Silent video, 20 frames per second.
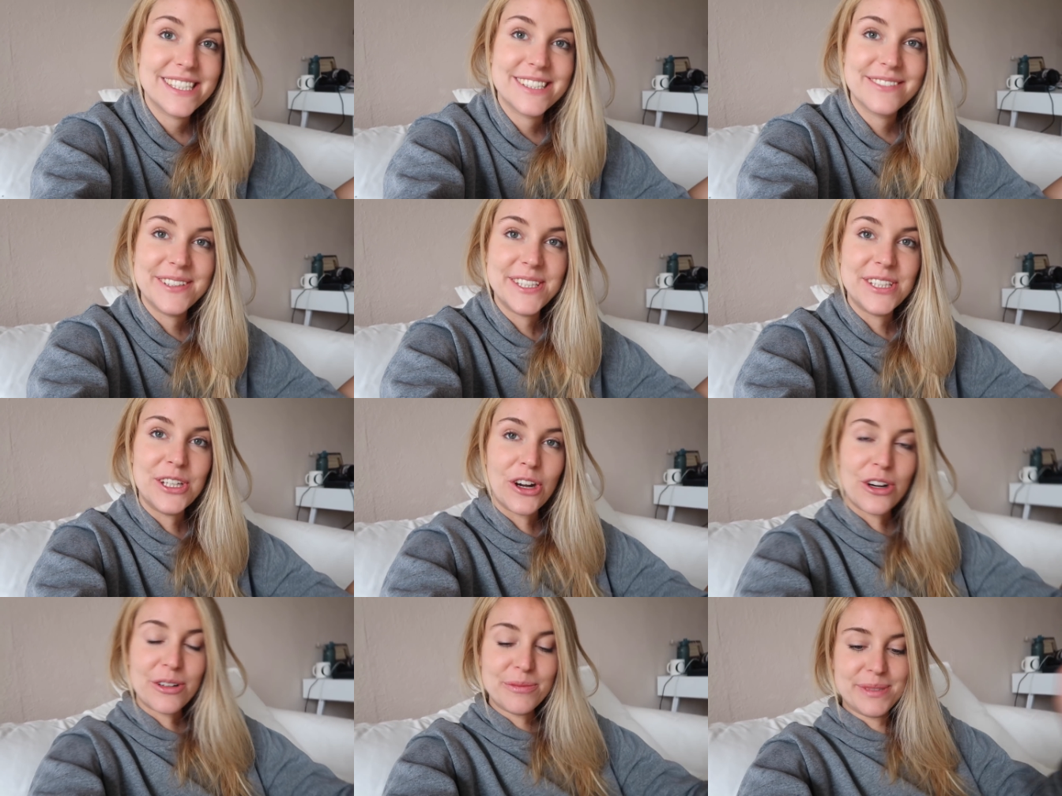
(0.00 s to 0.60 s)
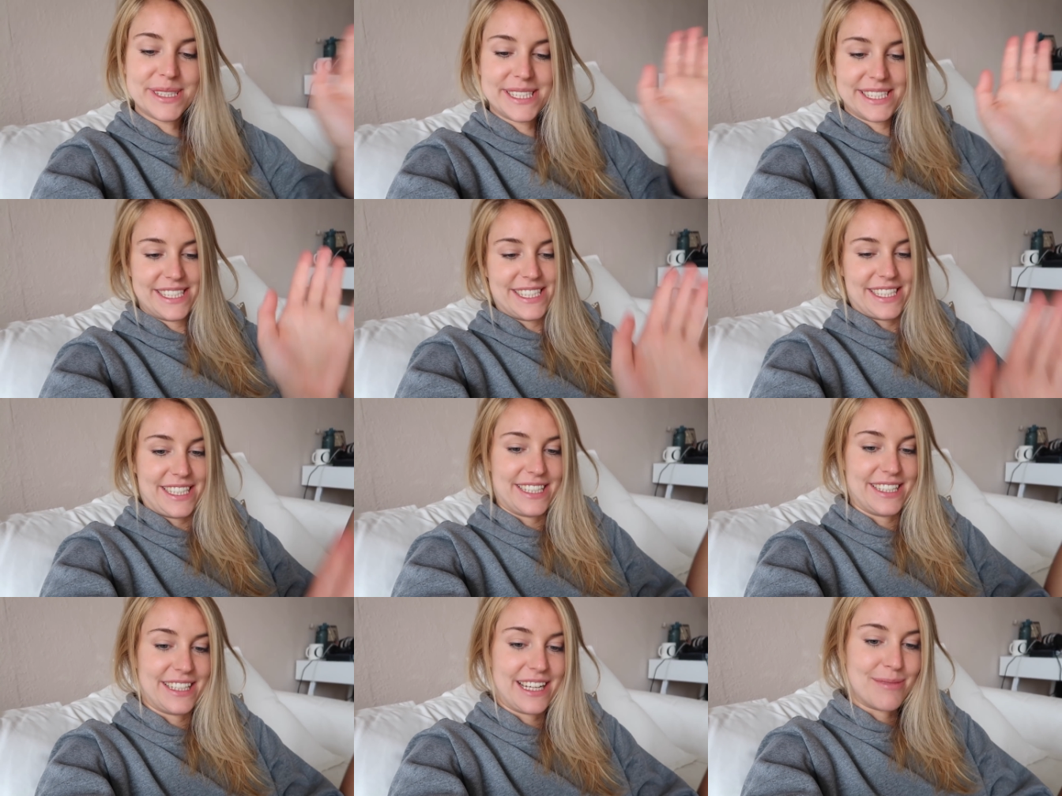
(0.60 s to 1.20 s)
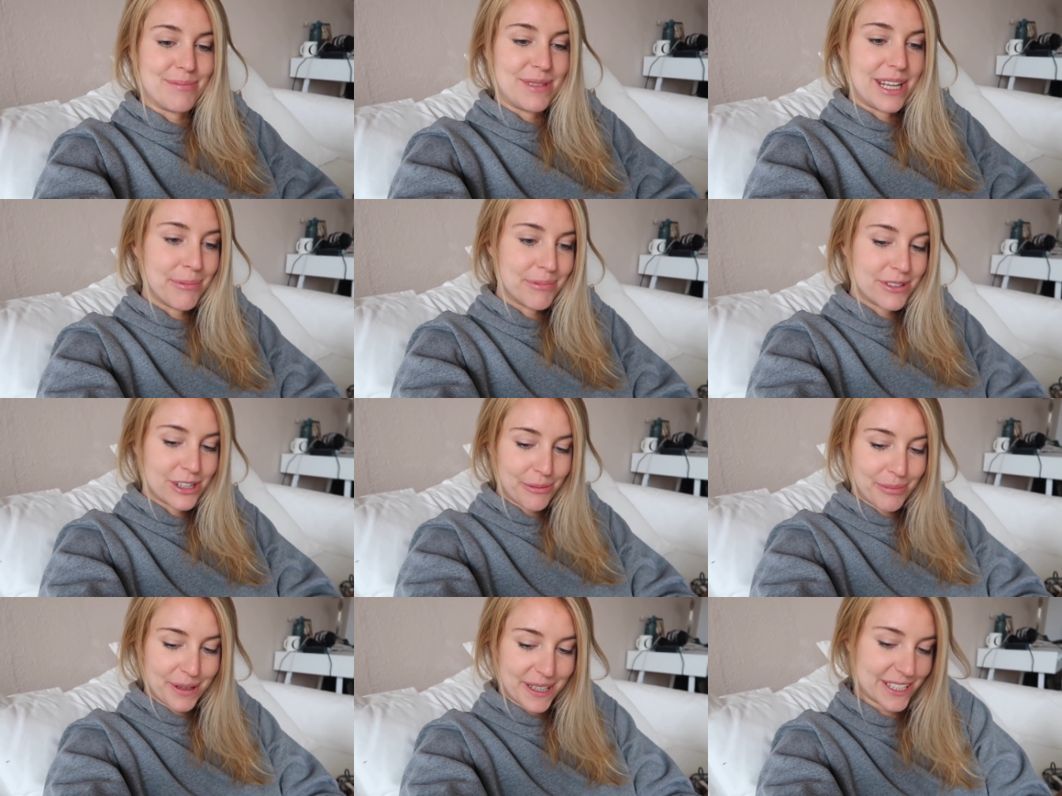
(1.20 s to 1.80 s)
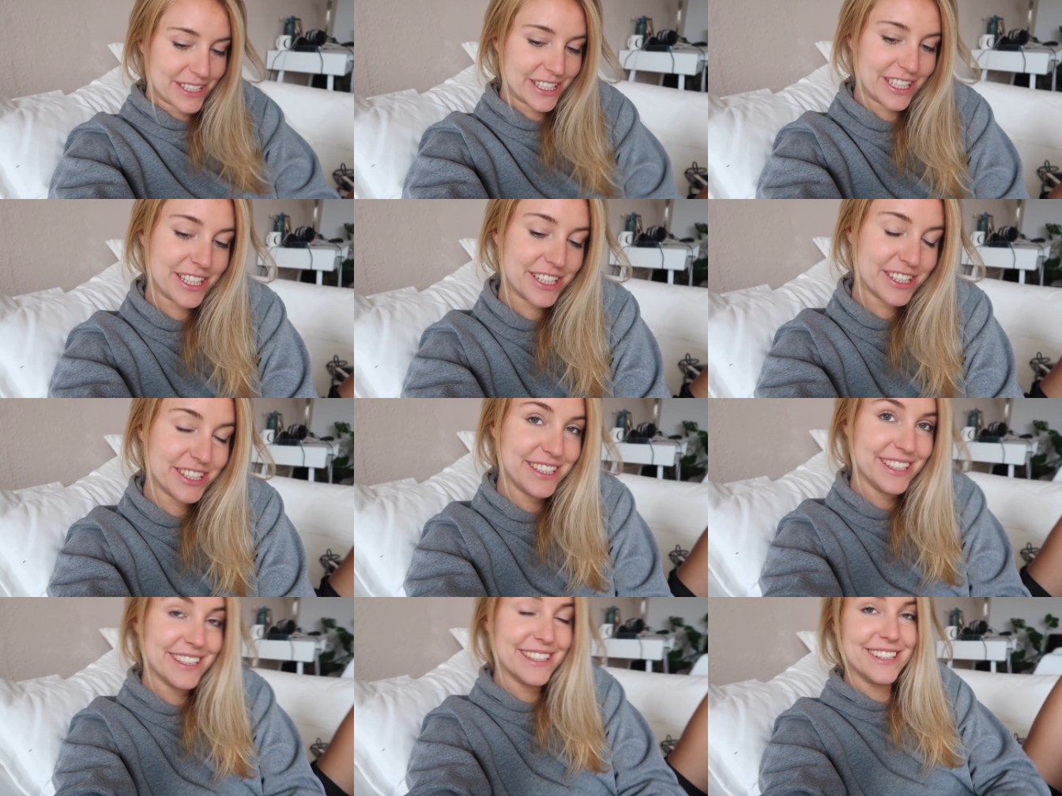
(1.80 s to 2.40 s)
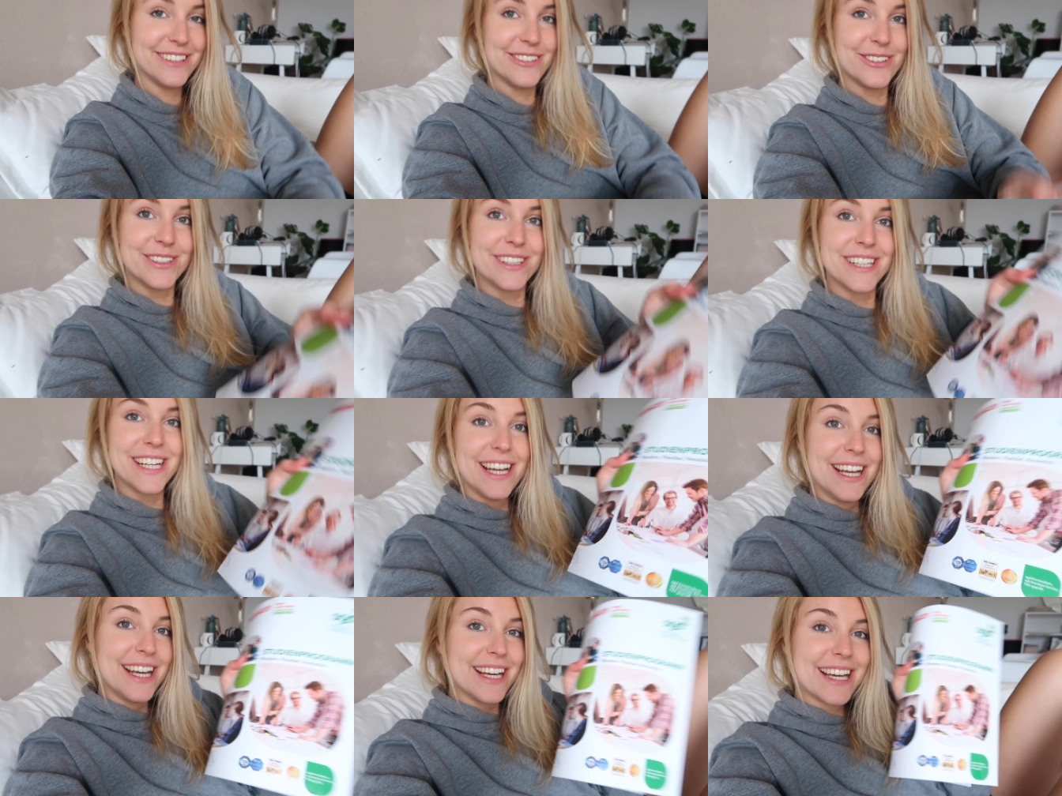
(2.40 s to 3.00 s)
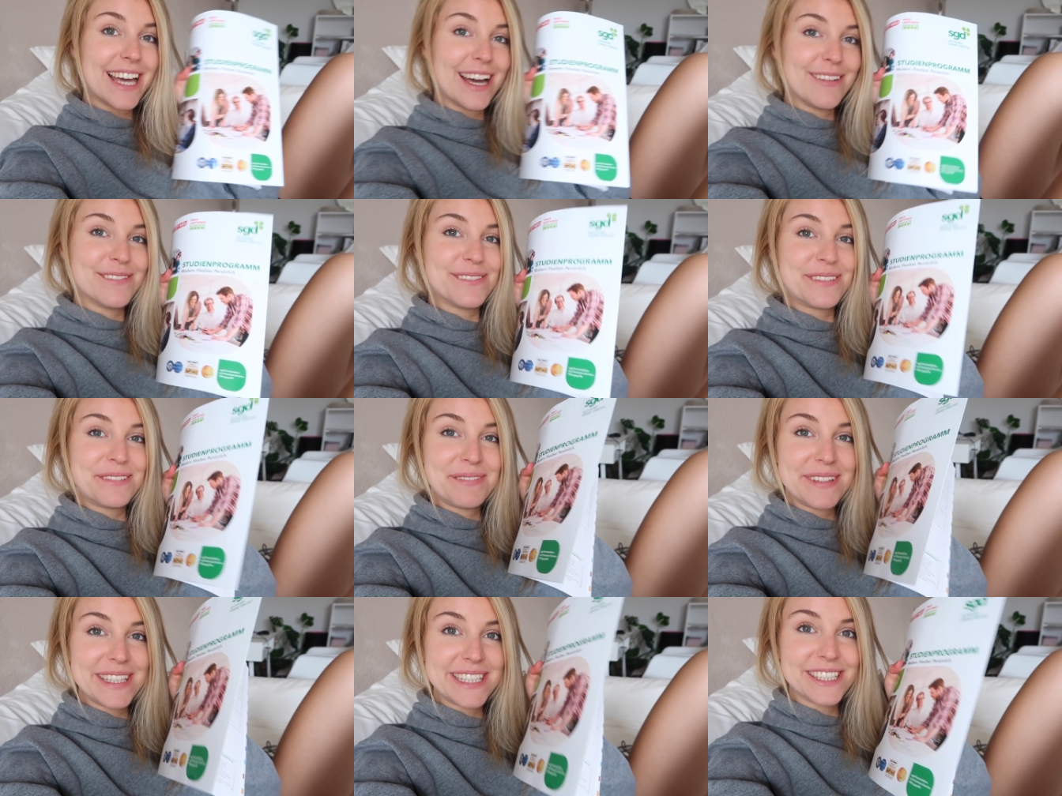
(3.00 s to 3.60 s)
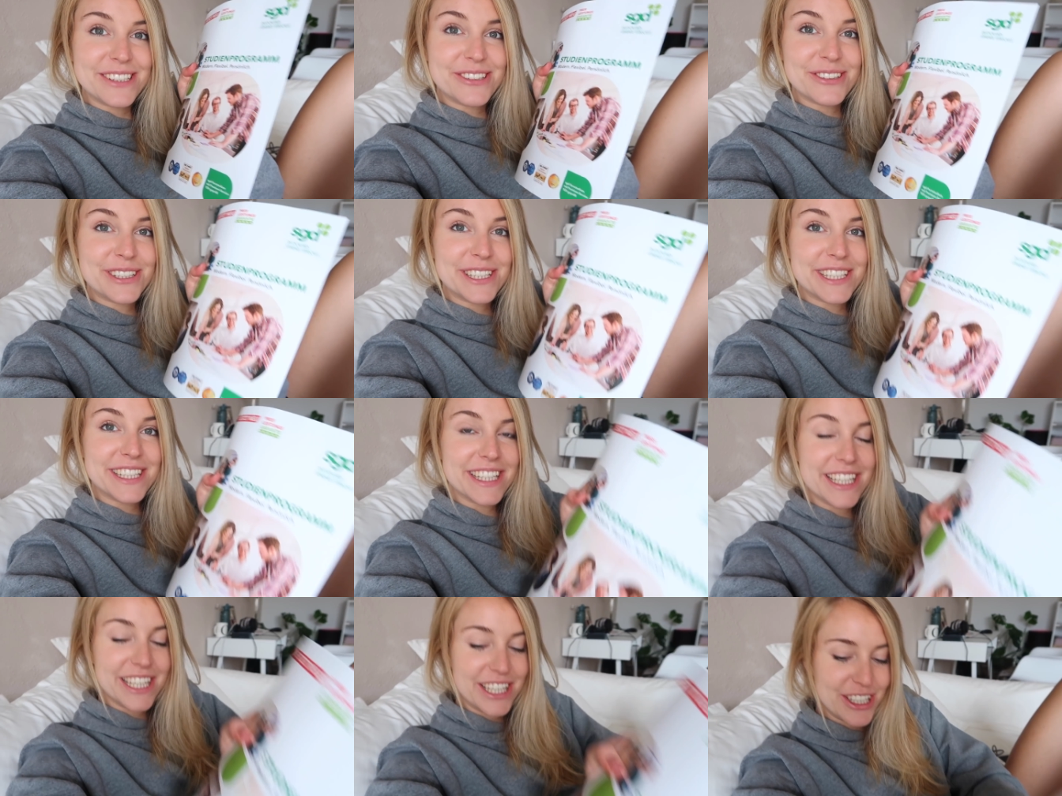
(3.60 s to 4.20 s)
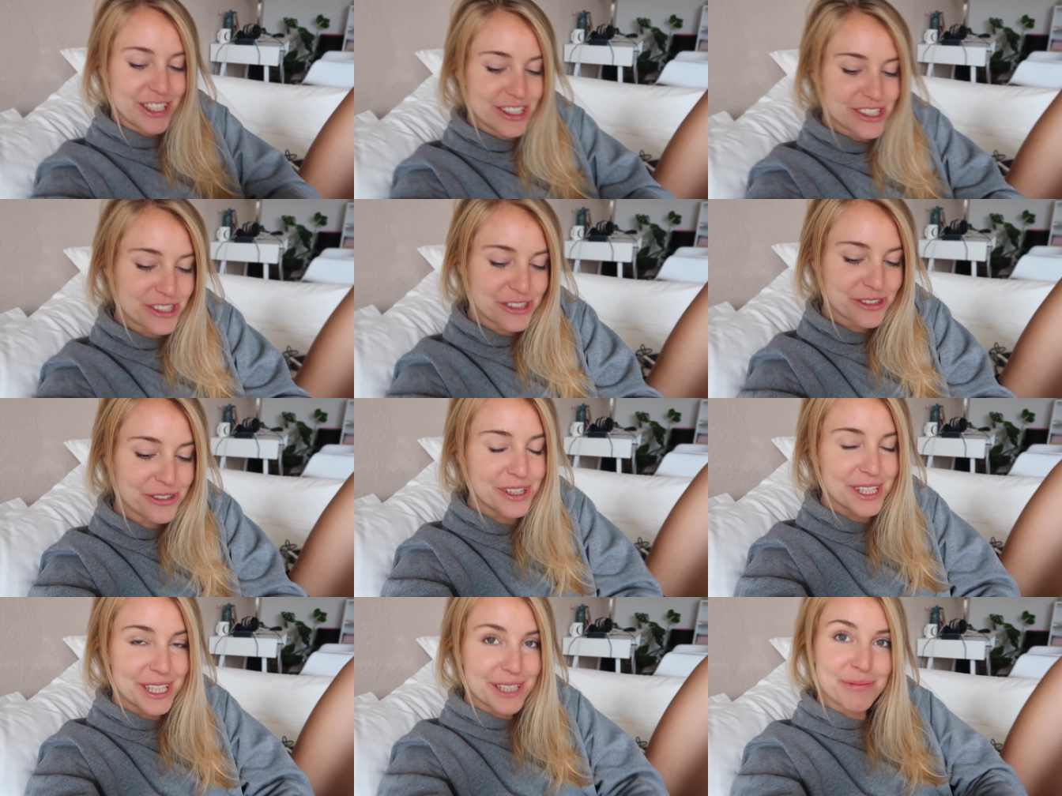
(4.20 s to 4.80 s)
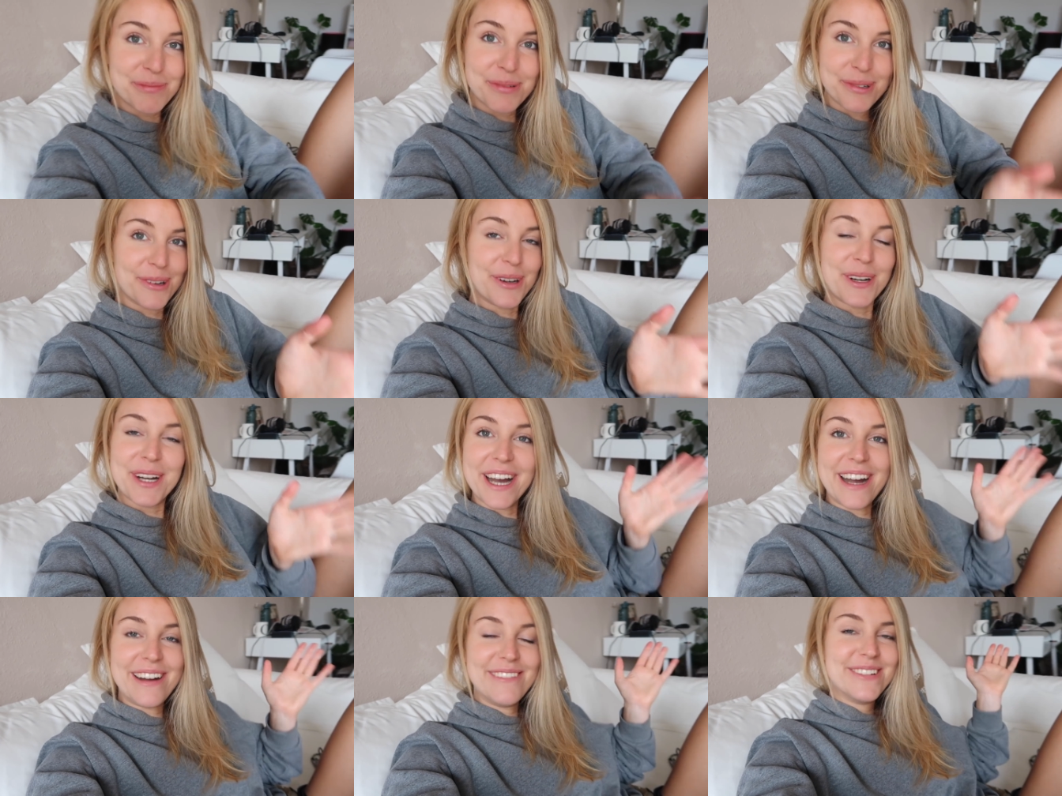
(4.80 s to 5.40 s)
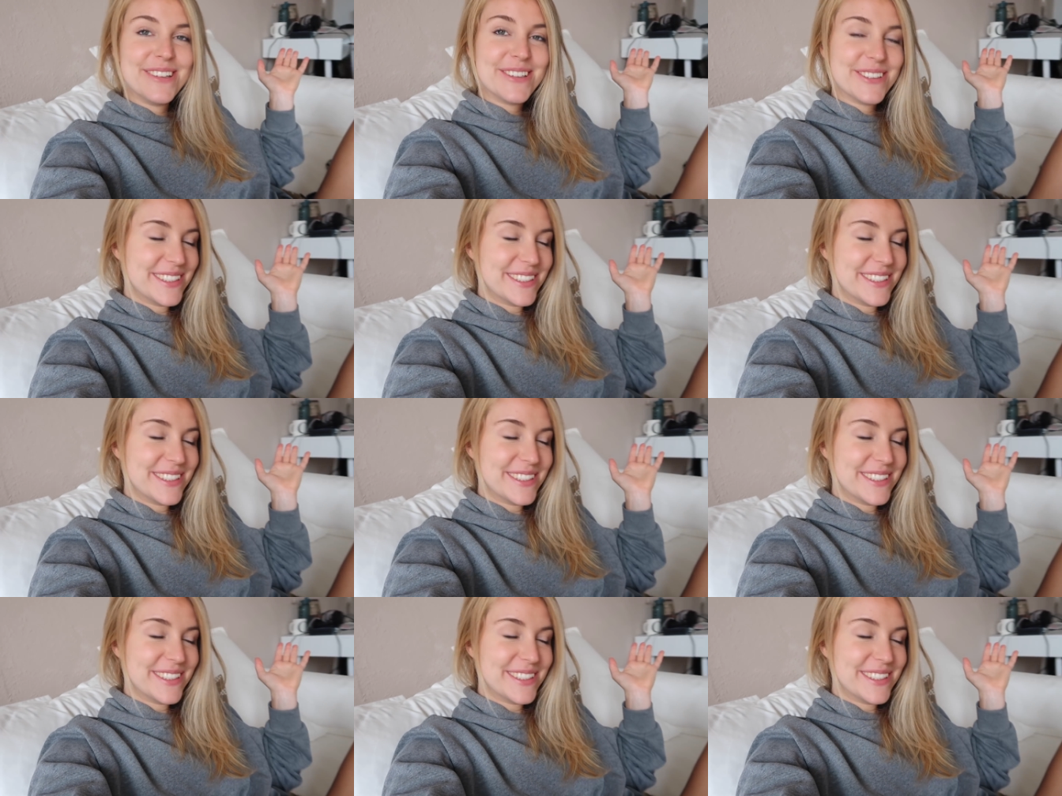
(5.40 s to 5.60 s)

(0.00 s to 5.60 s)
will noch ein bisschen am Laptop recherchieren und kämpfe mich durch Studienprogramme